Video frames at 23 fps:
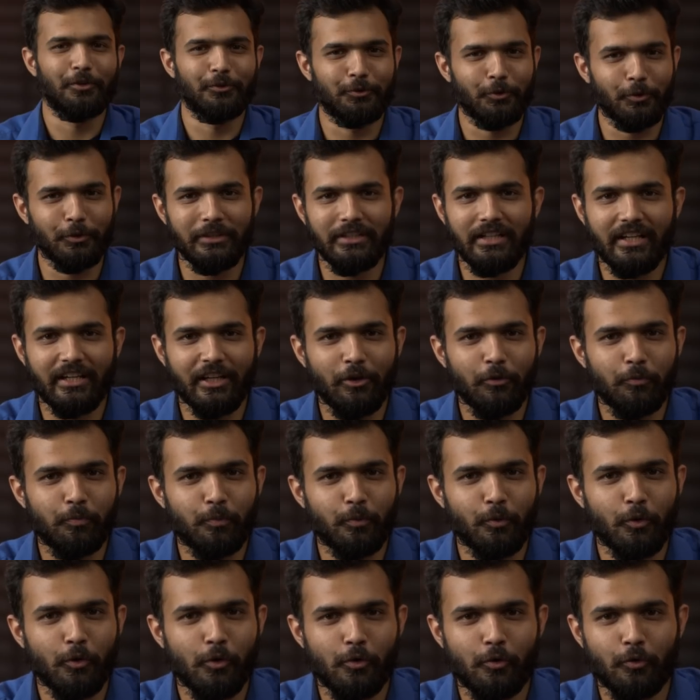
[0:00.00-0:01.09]
যদি না কেউ
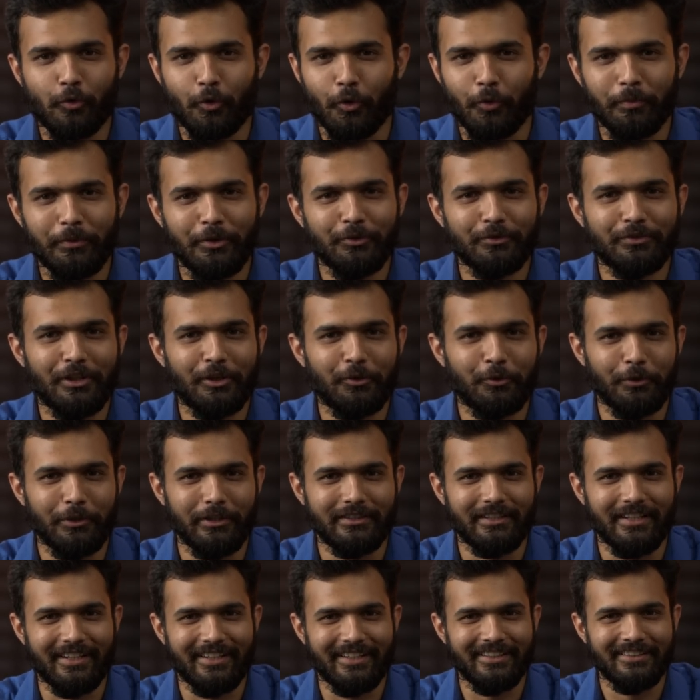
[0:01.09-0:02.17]
প্রো ক্রোম ইউজার হয়ে
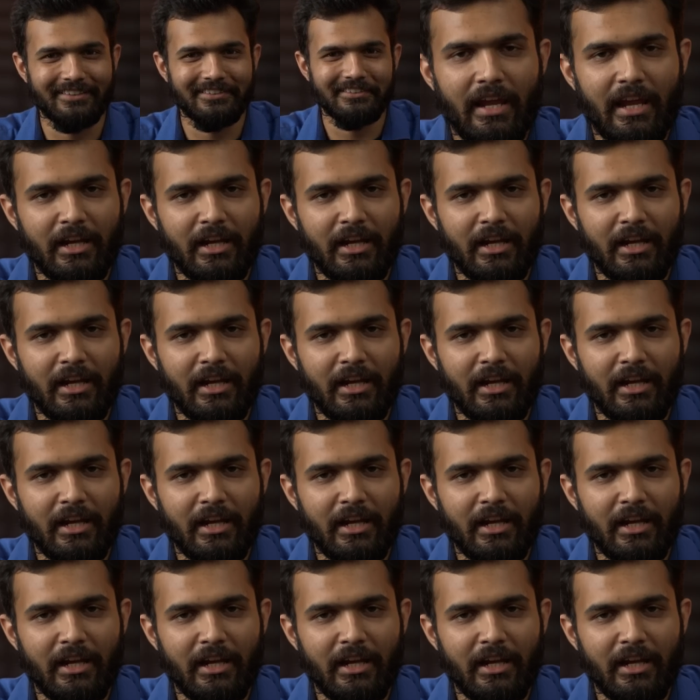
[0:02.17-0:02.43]
থাকেন